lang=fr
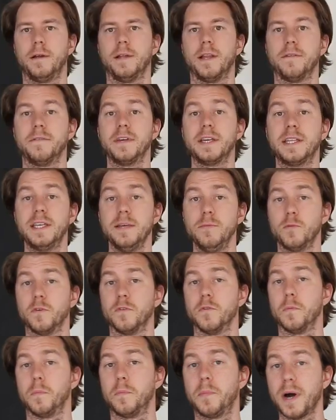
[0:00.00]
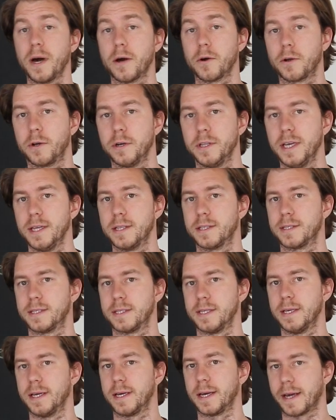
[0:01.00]
La victime ne veut pas reconnaître
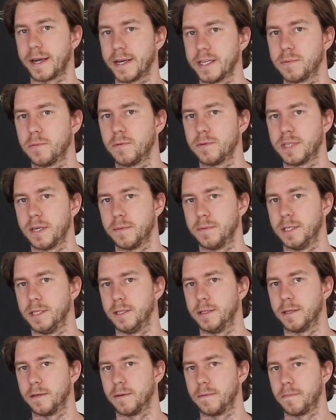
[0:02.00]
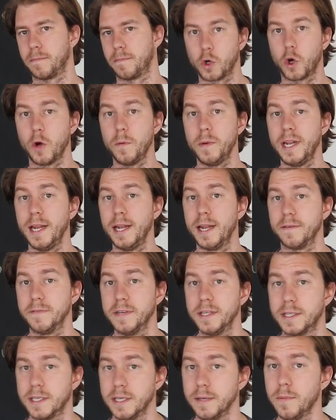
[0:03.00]
ses responsabilités. Comme elle est la
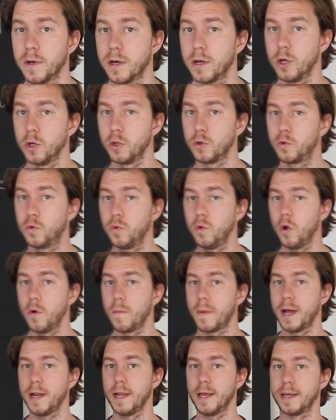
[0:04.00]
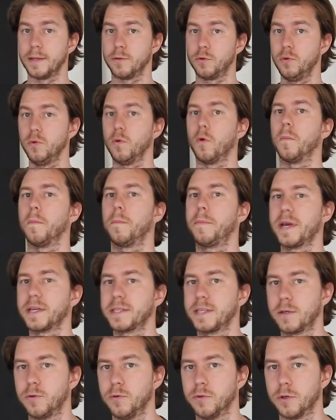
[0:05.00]
victime, tout le mal est dû au
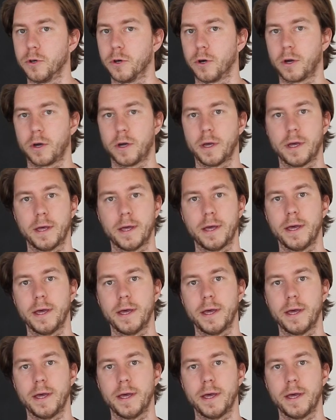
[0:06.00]
persécuteur.